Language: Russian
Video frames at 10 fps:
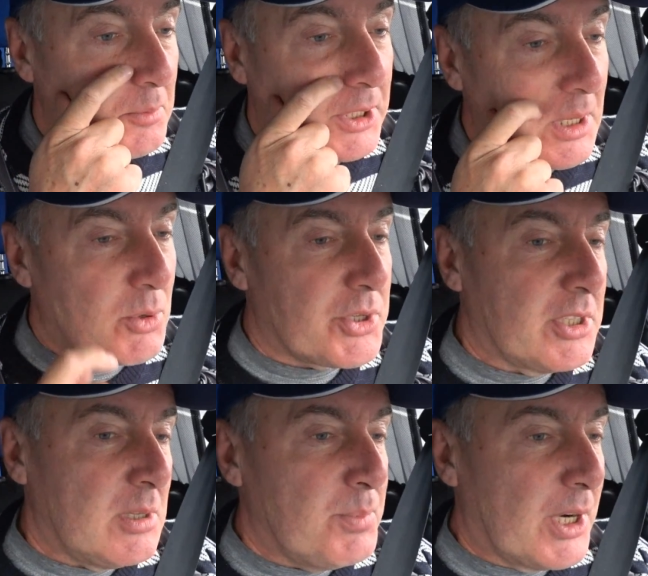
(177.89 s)
потому
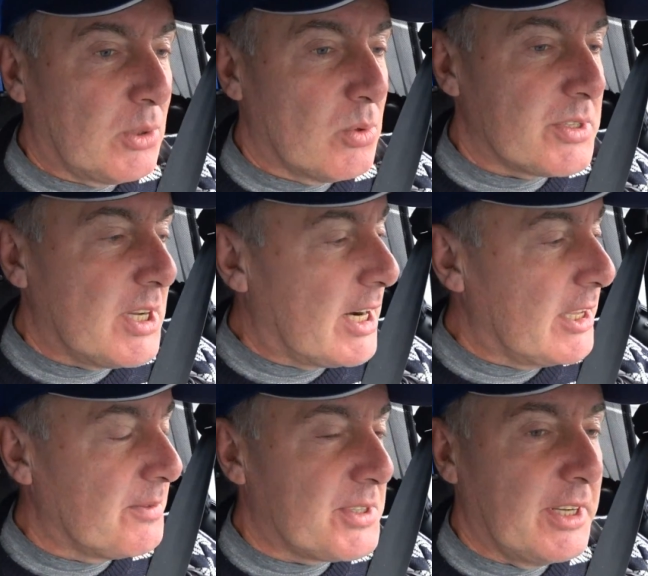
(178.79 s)
что температура
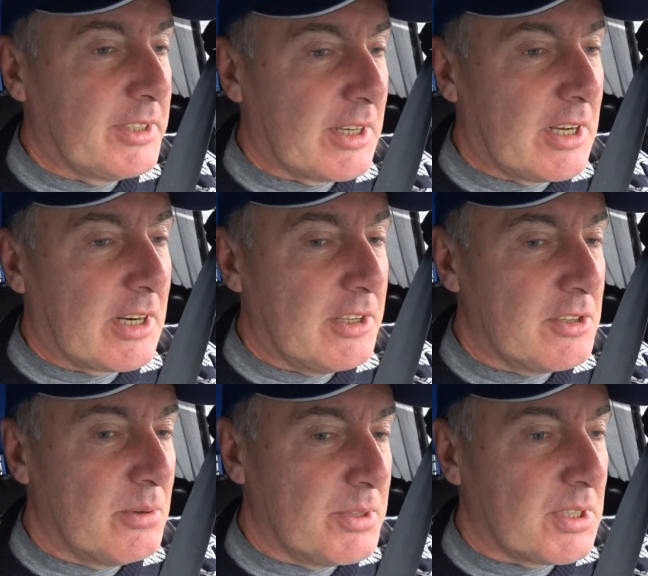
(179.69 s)
сгорания в цилиндрах
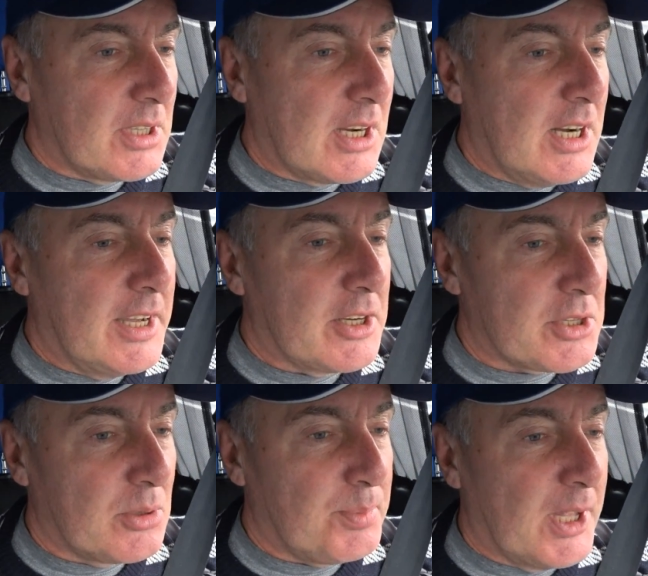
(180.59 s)
организуется такая,
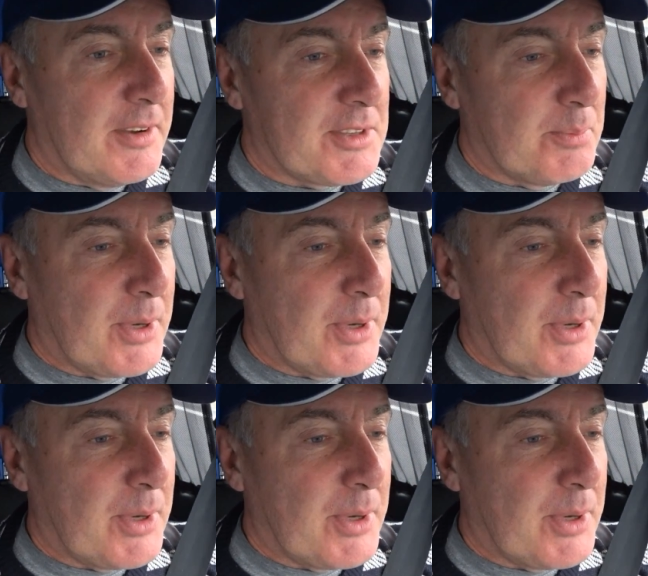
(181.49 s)
что плавятся